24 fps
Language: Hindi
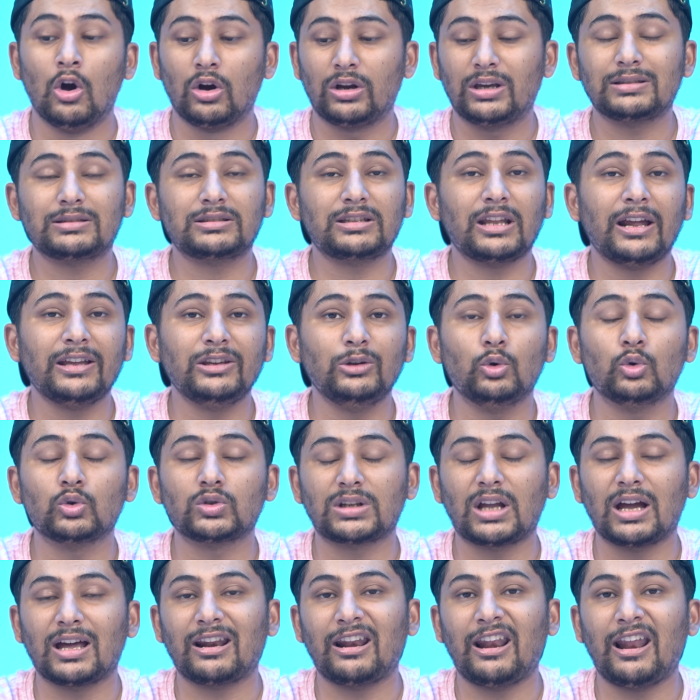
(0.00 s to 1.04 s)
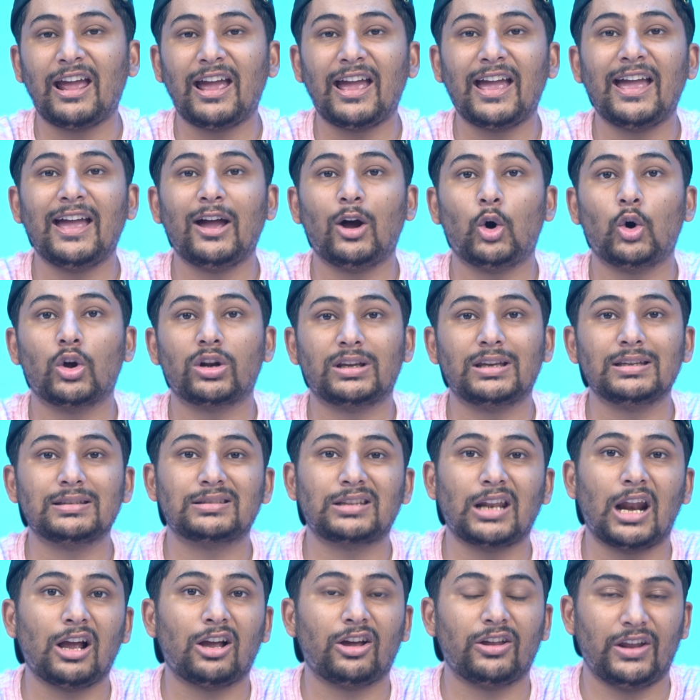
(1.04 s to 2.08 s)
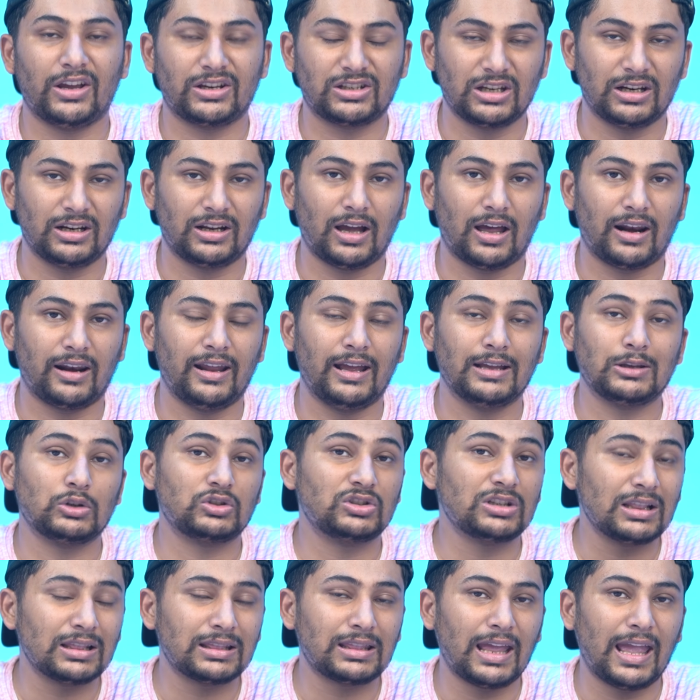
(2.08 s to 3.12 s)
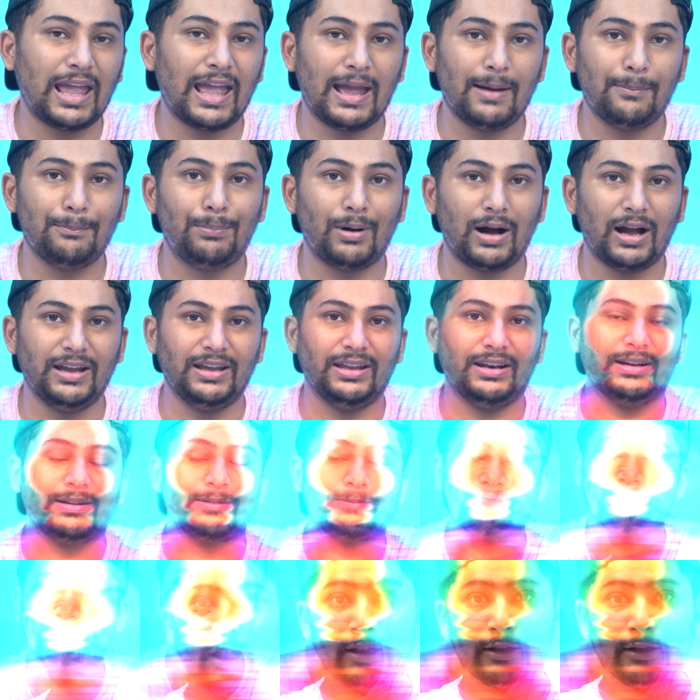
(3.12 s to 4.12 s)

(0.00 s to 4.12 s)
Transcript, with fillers: किस तरह यूज़ करना है और किस तरह करेक्शन करना है तो चलते हैं बाहर